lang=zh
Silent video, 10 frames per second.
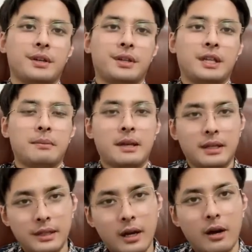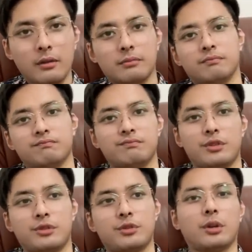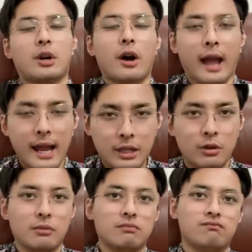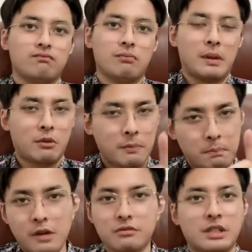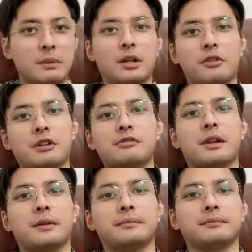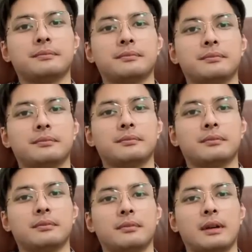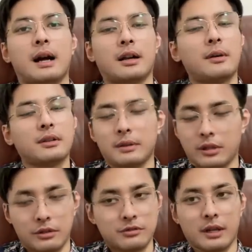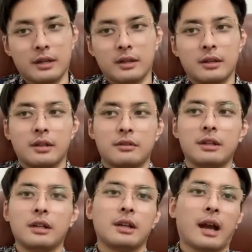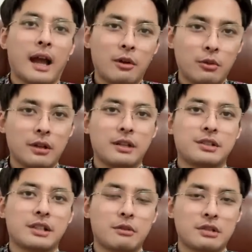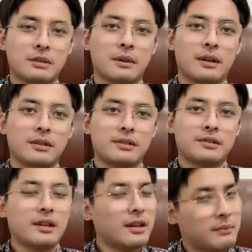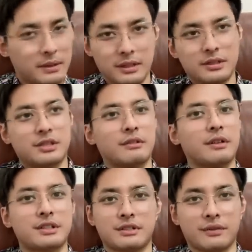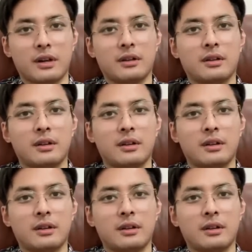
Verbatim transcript: 你们要做搞韩流，美国帮助你们搞宣传，啊，高能搞宣传。所以韩国人现在为什么这么的喜欢西方？